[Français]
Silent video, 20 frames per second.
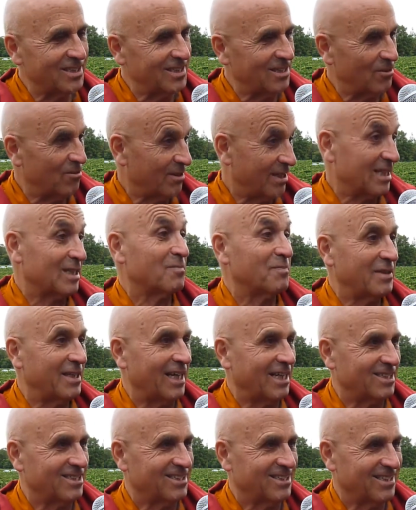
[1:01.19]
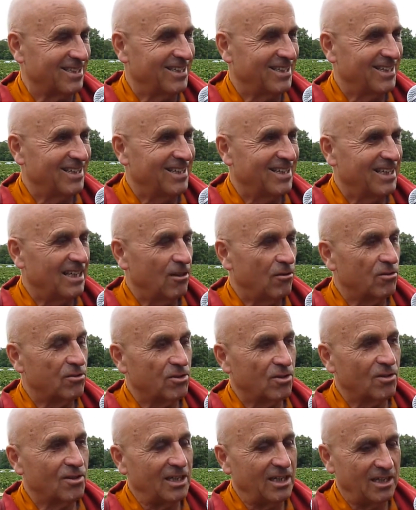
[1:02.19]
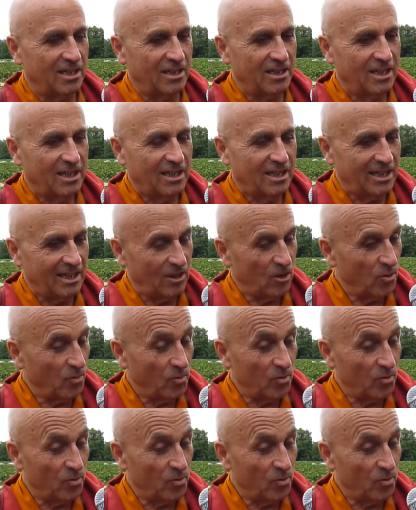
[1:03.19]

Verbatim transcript: c'est le gaspillage. Le temps est, et